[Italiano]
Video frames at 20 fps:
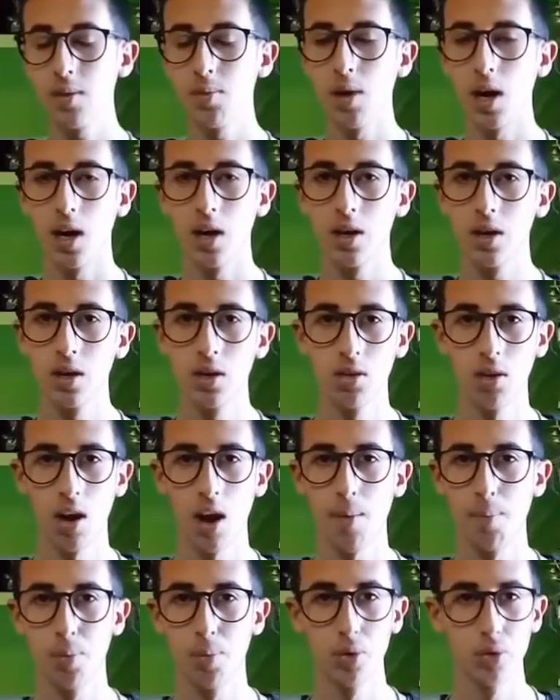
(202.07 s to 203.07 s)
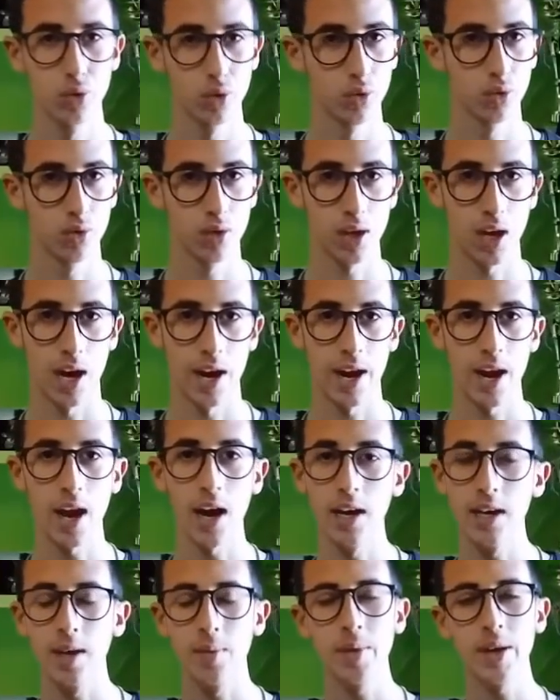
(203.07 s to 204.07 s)
Vegapunk non l'ha potuto
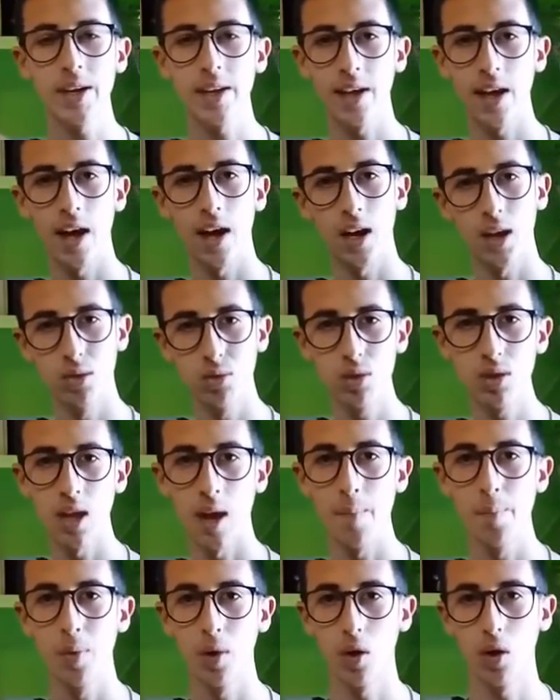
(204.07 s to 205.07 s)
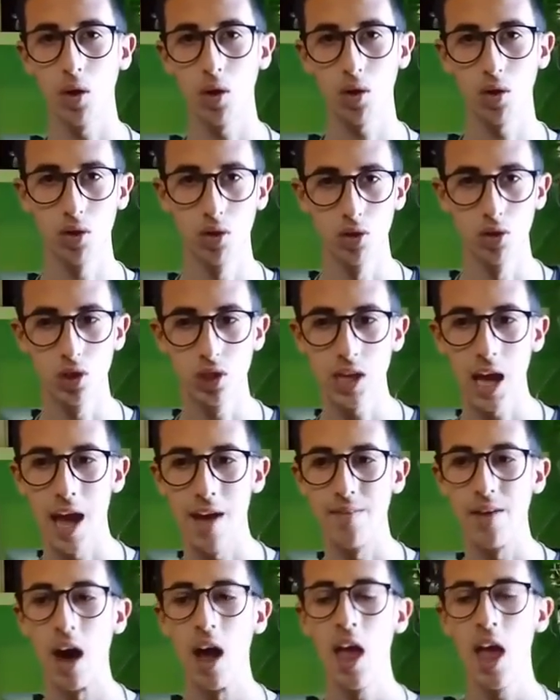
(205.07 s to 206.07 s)
usare, anche perché al suo tempo non lo
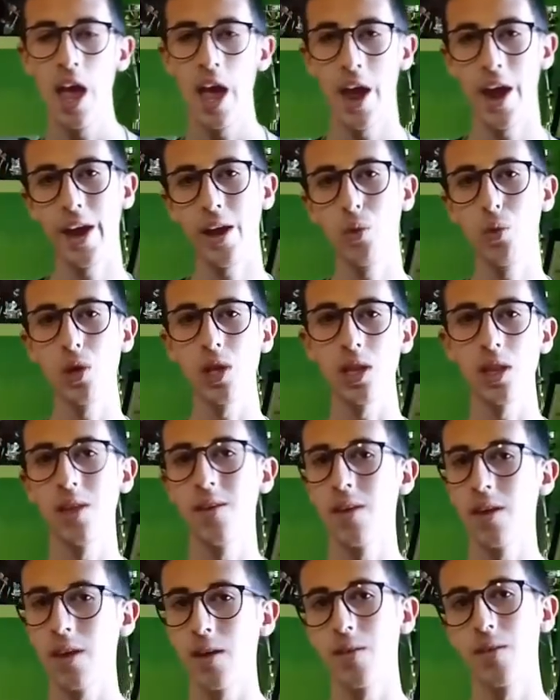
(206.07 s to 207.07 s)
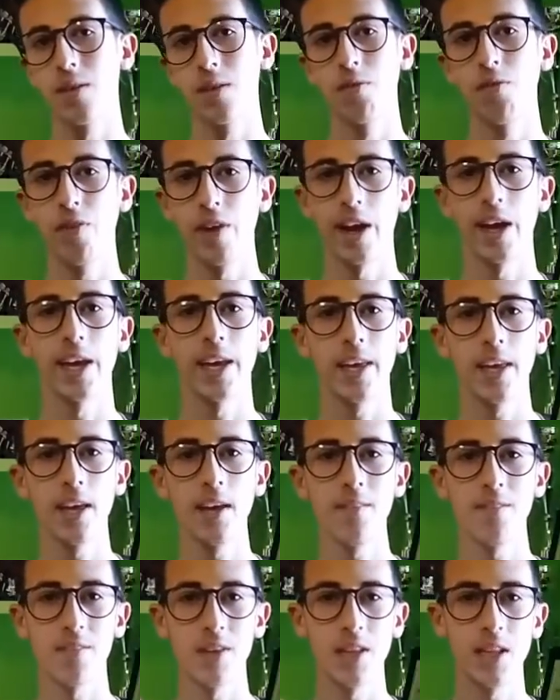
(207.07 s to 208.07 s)
conosceva e quindi eh,
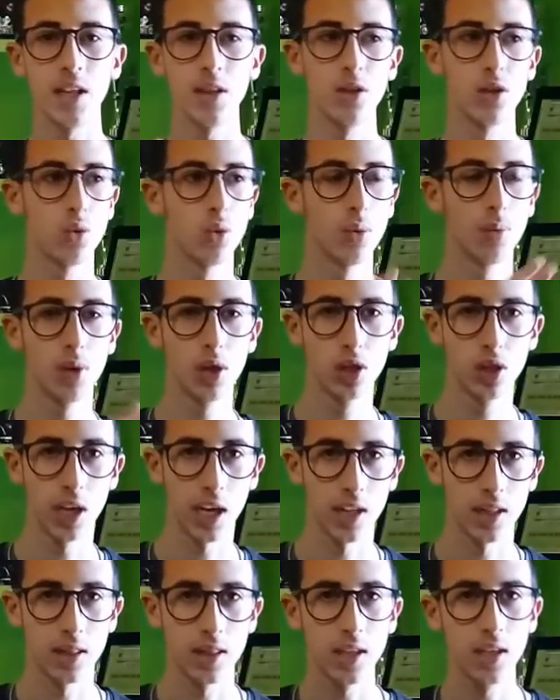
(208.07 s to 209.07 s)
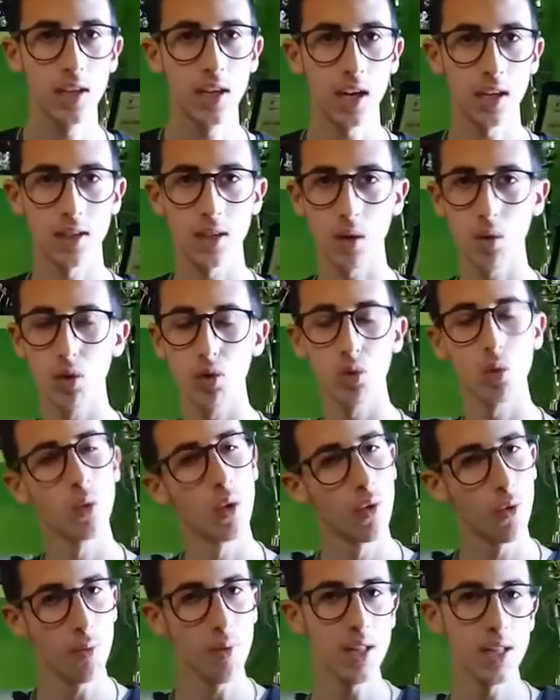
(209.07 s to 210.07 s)
Frankie, vedendo i suoi progetti, grazie a
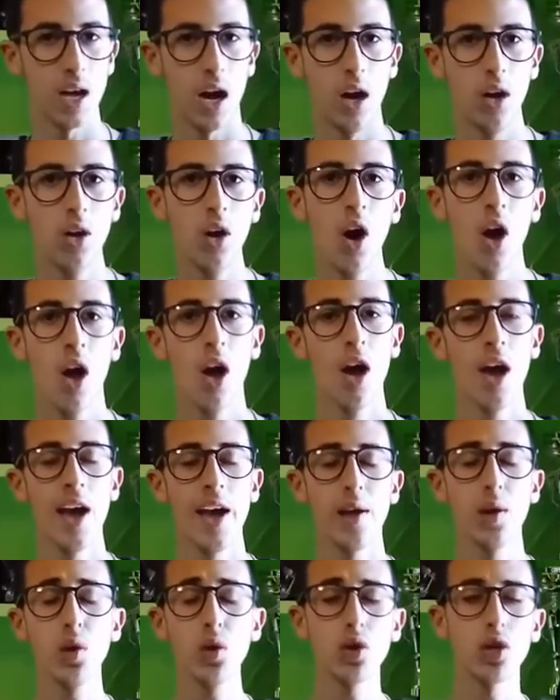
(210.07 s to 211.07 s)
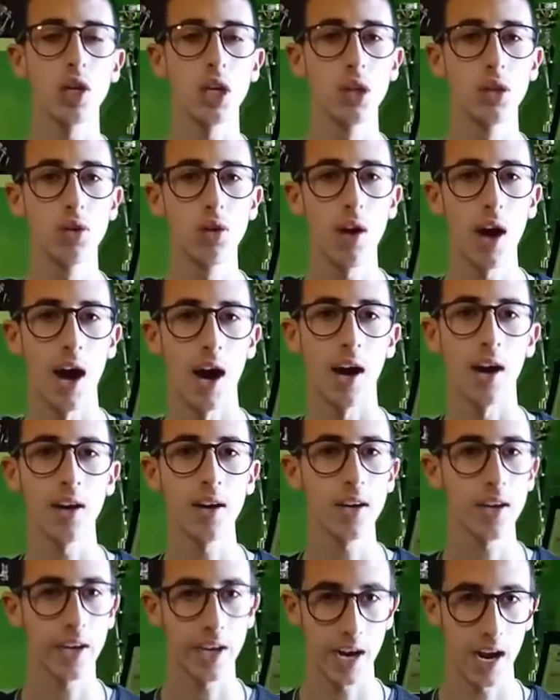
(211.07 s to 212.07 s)
questo nuovo metallo, è riuscito
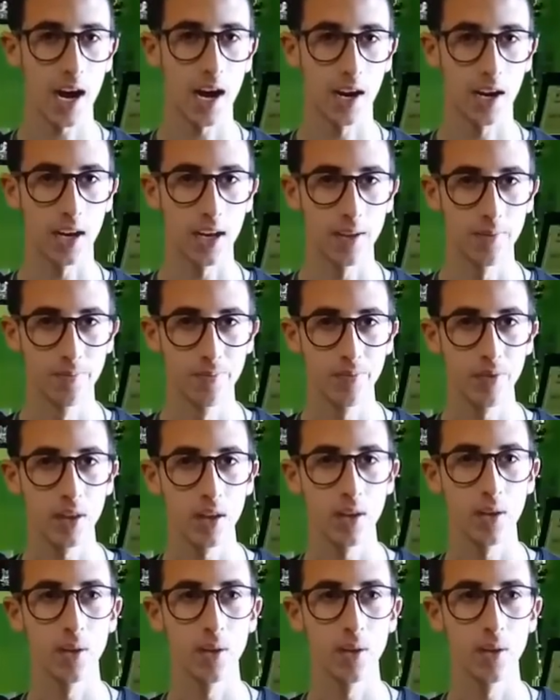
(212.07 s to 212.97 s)
a crearli.